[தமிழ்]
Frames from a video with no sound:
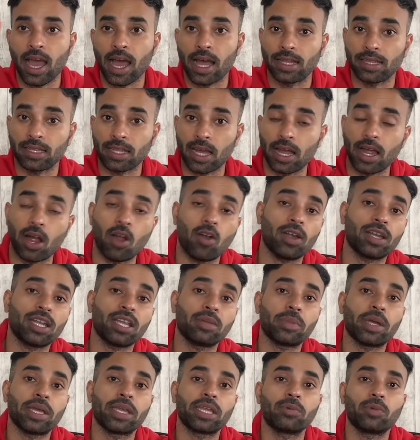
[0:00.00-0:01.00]
அந்த ஆல்
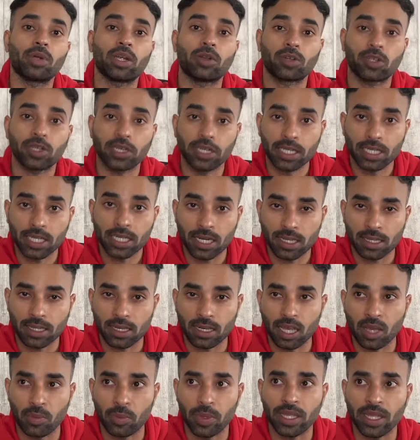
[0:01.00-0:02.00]
டைம் ஹை மட்டும் ஹிட் ஆனது
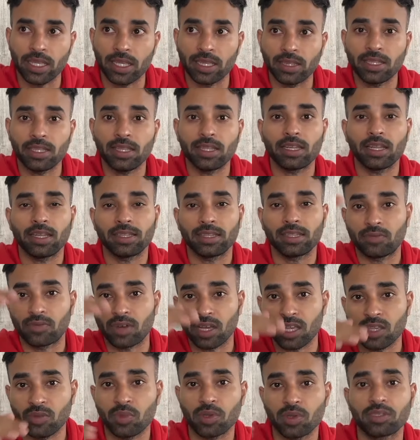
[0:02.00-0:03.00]
இல்லாமல் எந்த இதெல்லாம் இந்த
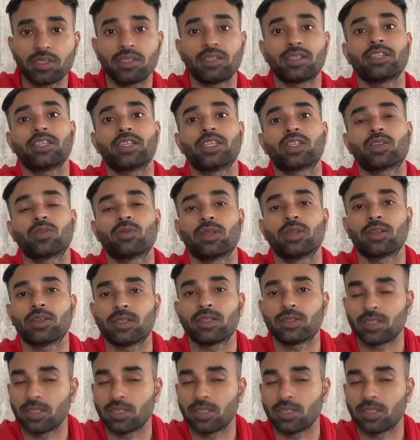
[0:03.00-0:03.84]
ஃபைவ் பர்சன்ட் ரேஞ்சுக்குள்ளே